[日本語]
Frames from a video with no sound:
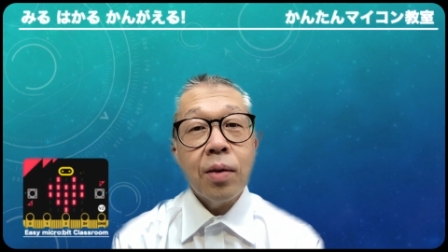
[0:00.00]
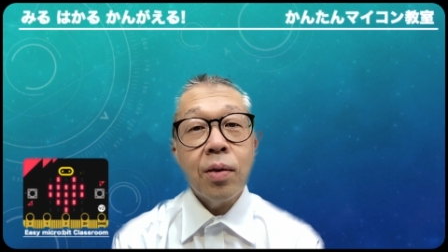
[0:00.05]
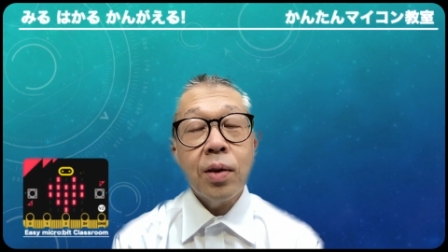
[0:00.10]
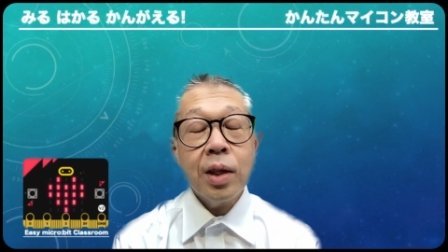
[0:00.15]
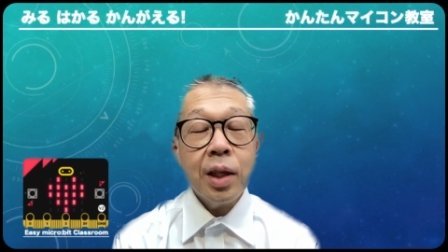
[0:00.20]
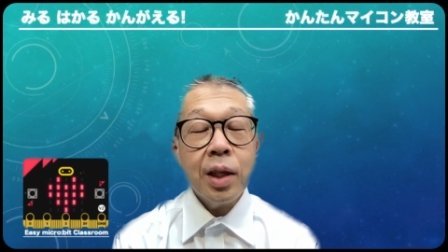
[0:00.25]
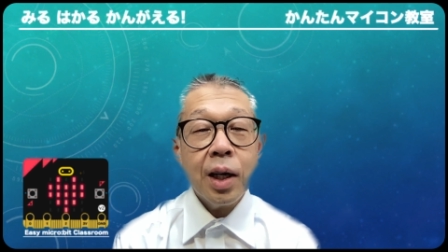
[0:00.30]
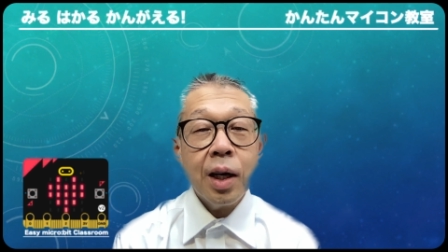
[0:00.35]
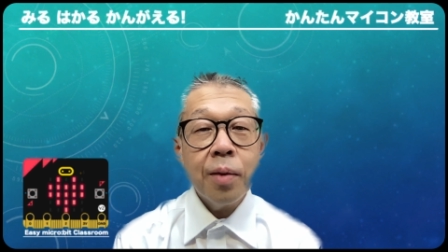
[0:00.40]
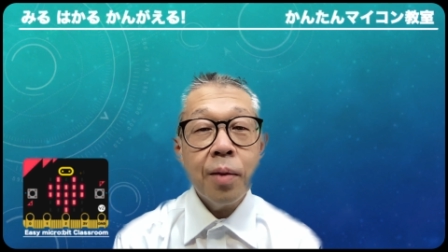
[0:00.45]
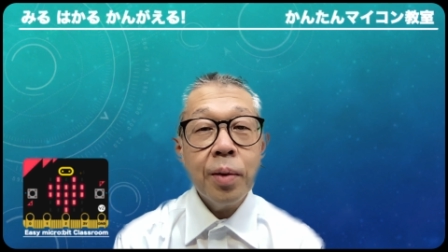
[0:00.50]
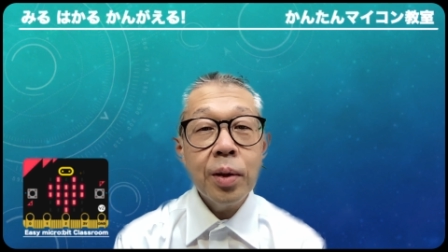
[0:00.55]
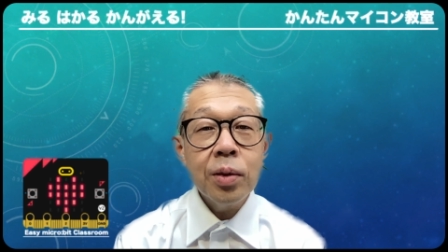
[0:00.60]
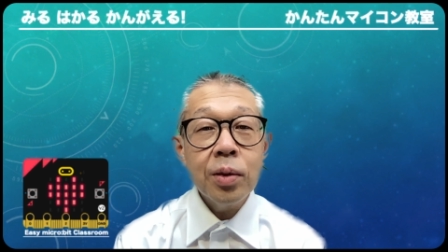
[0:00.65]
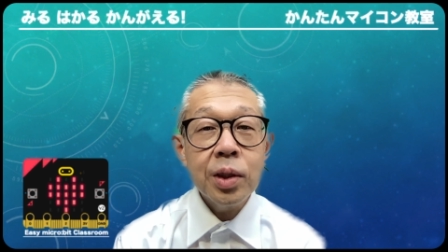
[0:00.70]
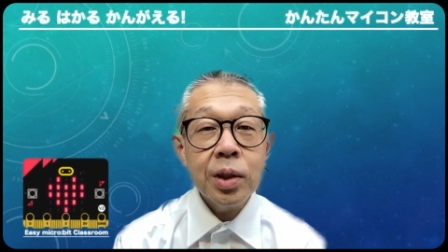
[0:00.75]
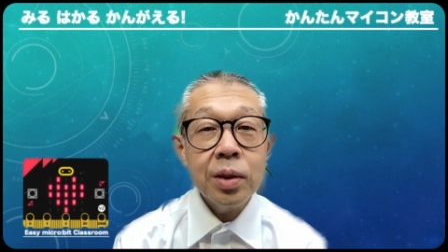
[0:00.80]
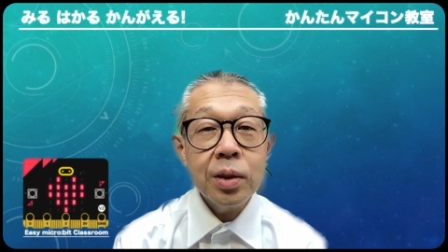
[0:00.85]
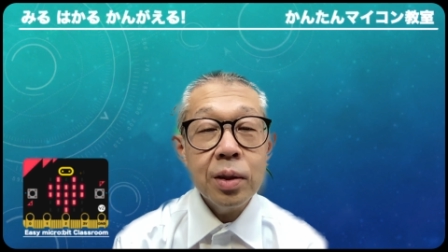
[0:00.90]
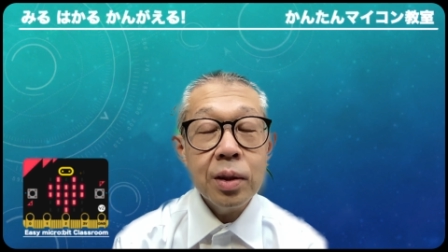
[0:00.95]
これで壁
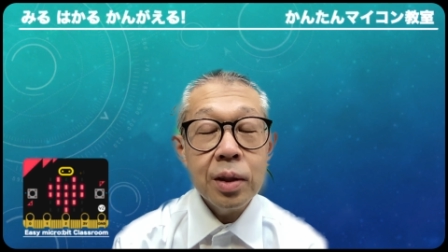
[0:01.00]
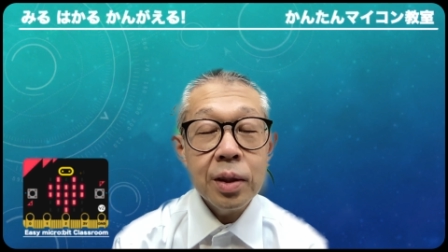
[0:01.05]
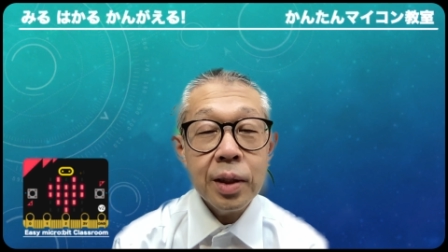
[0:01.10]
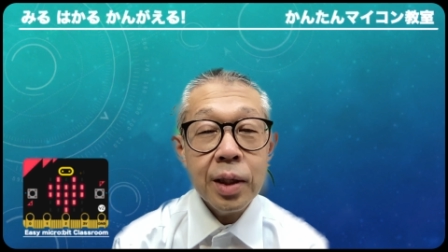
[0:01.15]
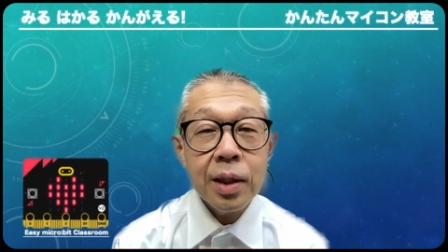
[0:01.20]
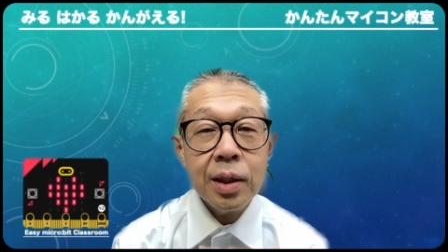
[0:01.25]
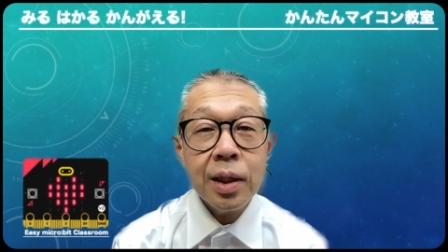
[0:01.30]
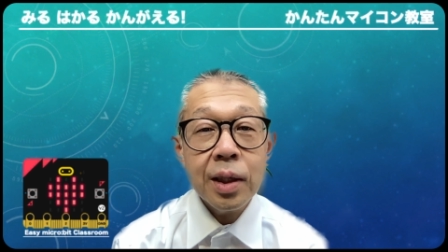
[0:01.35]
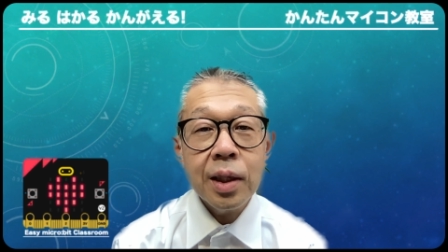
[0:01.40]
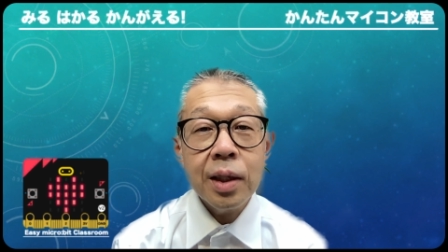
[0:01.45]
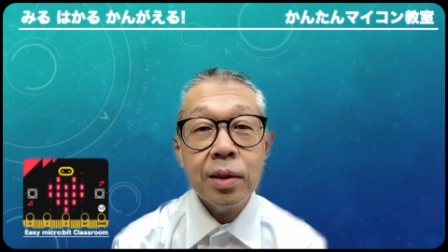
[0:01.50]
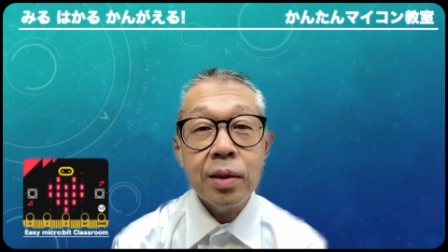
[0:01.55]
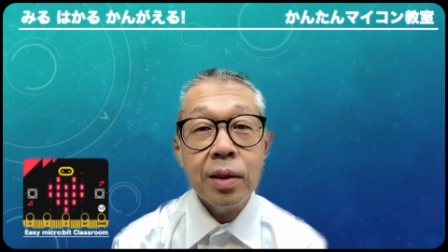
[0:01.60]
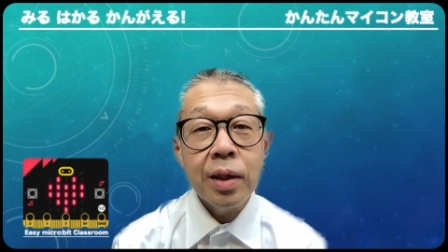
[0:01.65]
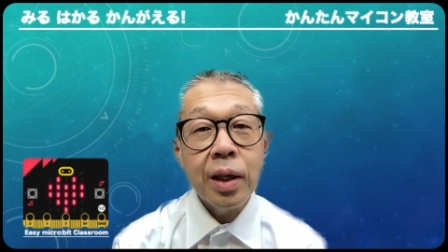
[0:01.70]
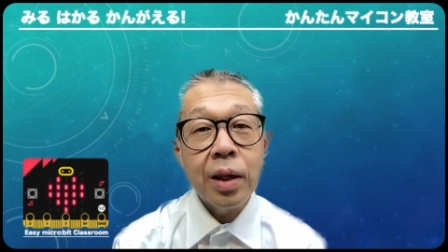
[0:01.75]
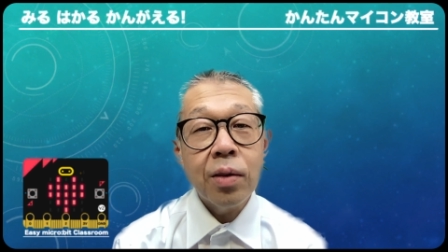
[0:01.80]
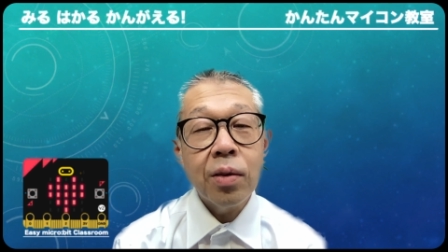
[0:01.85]
の生成ですね。